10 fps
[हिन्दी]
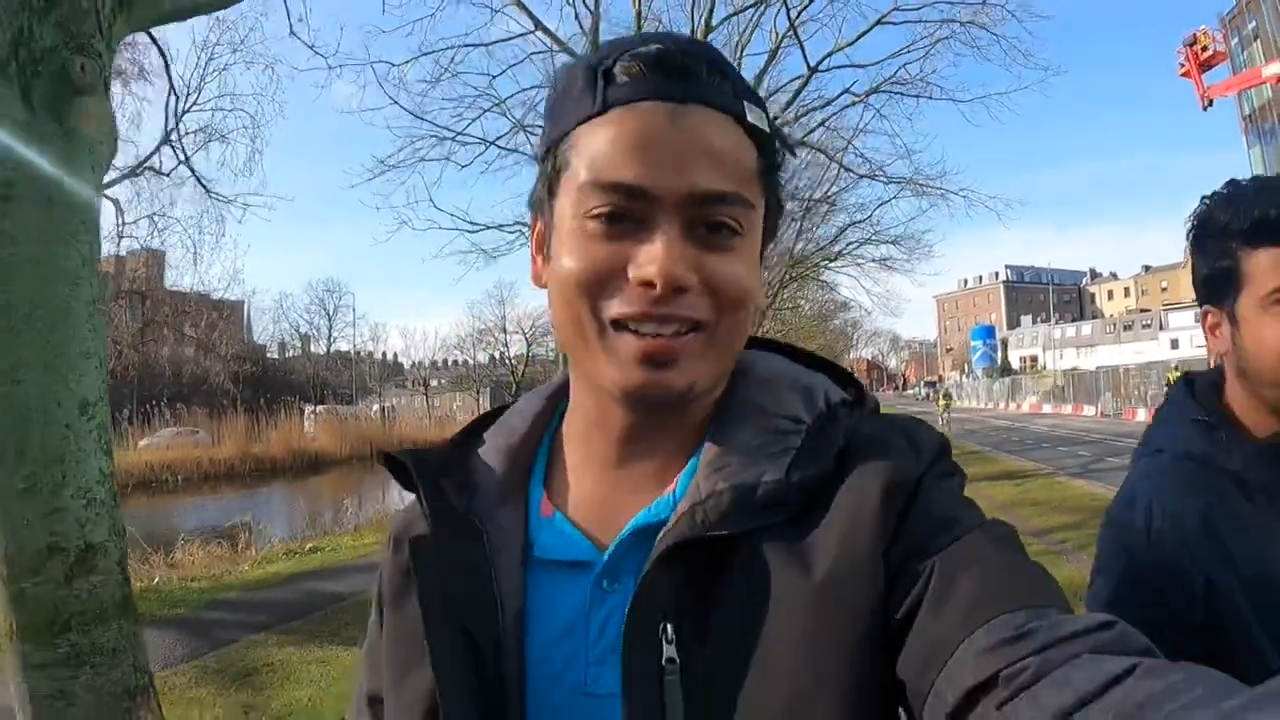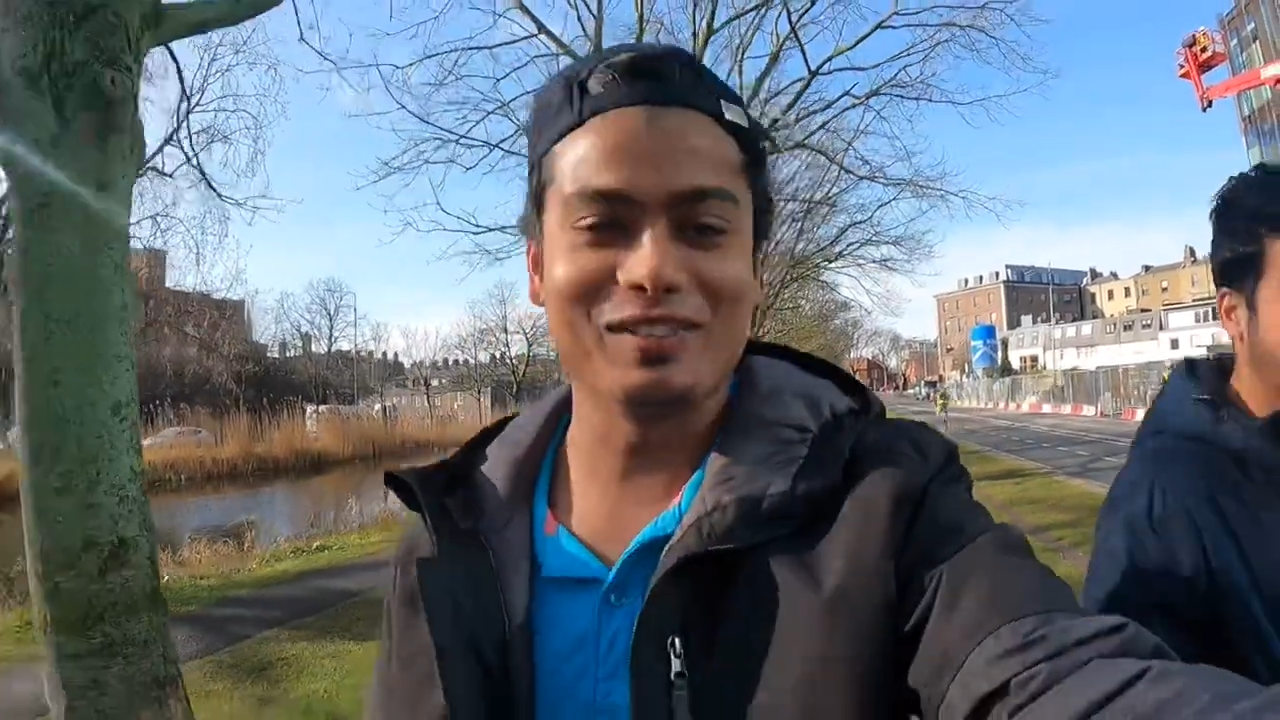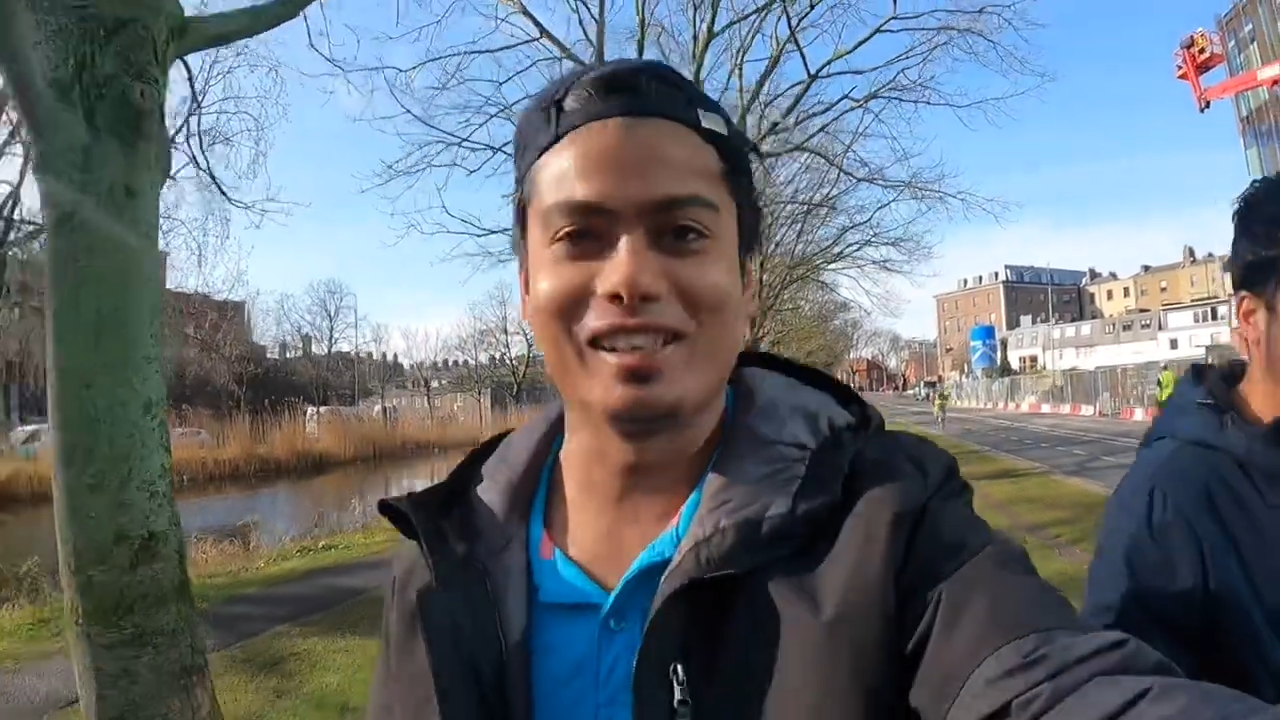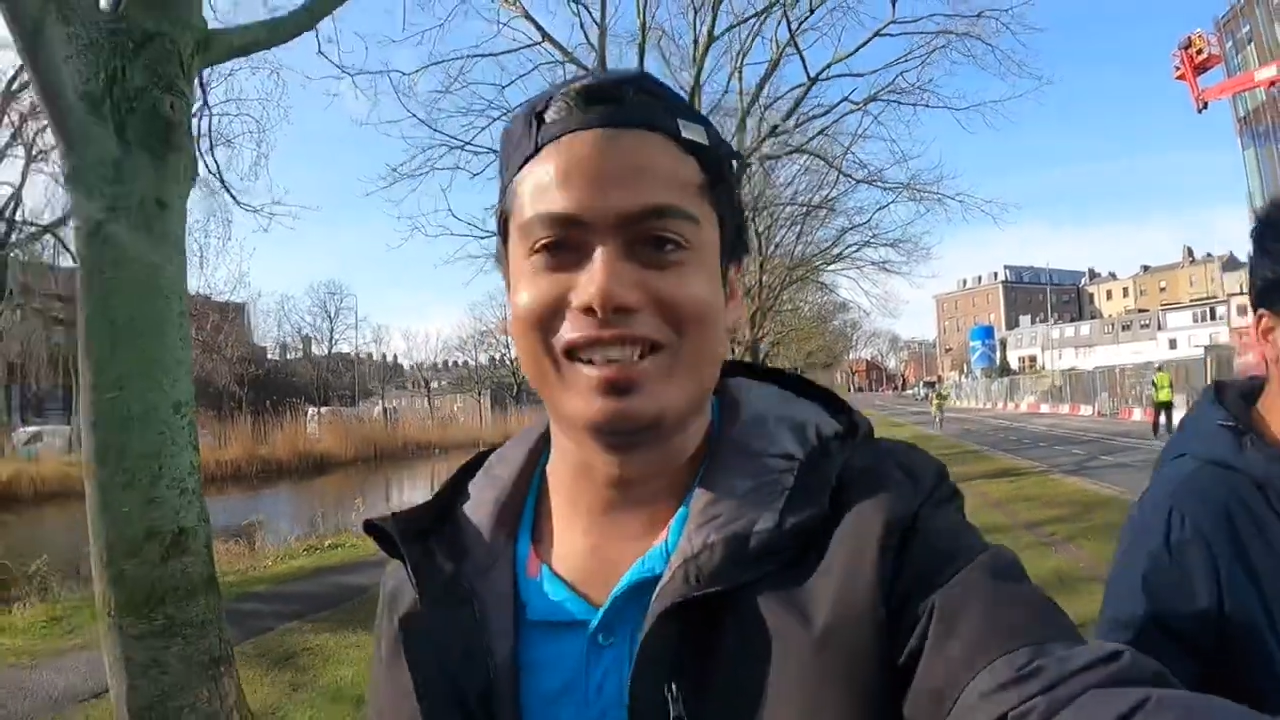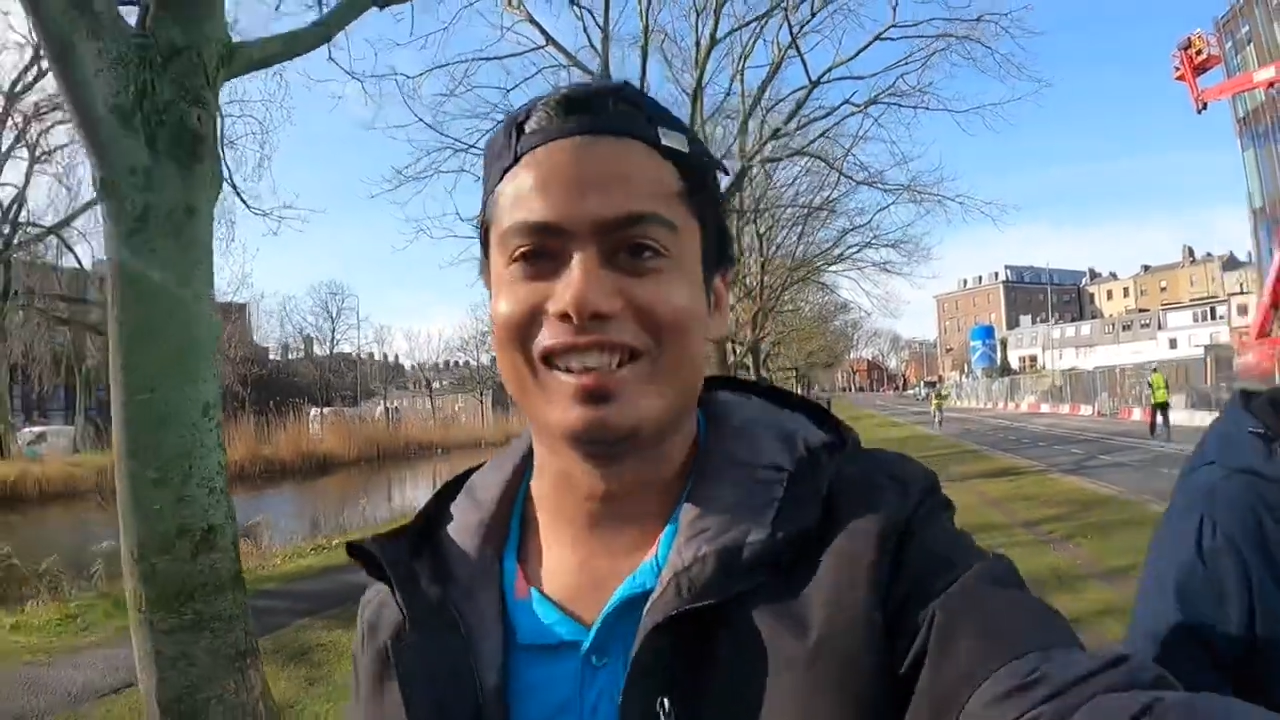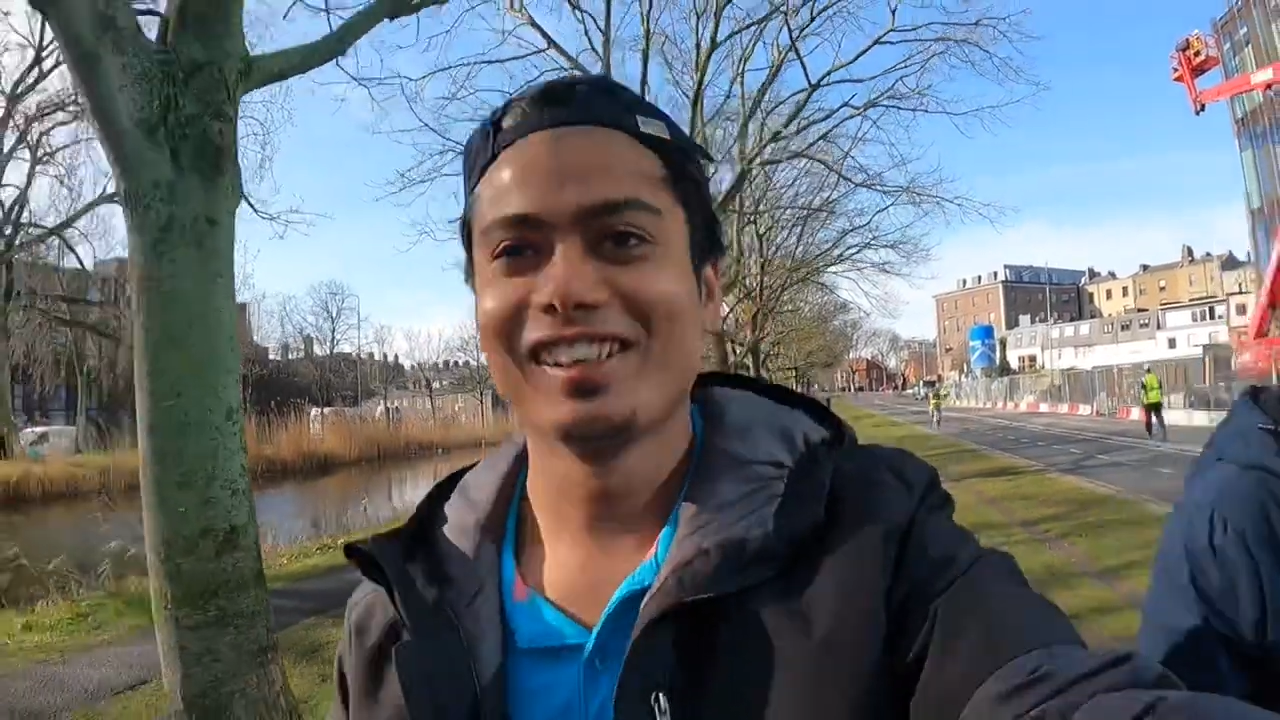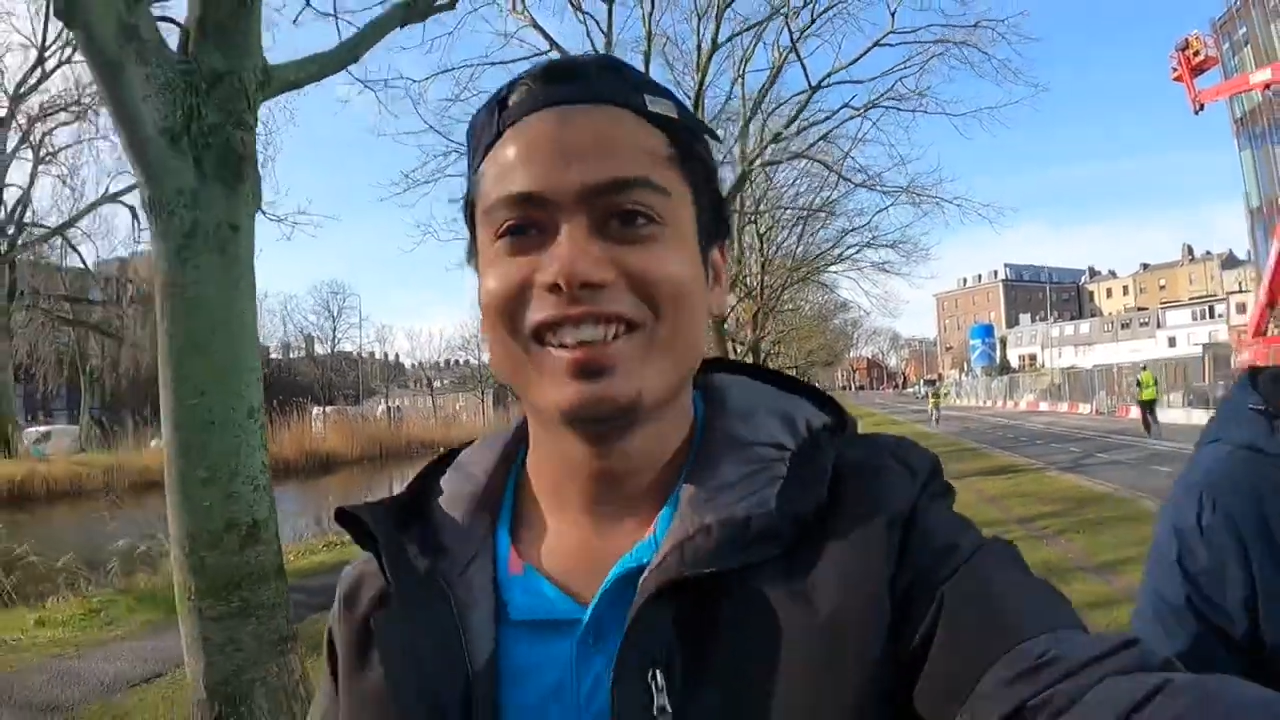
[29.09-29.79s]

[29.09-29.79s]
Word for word: कटवाने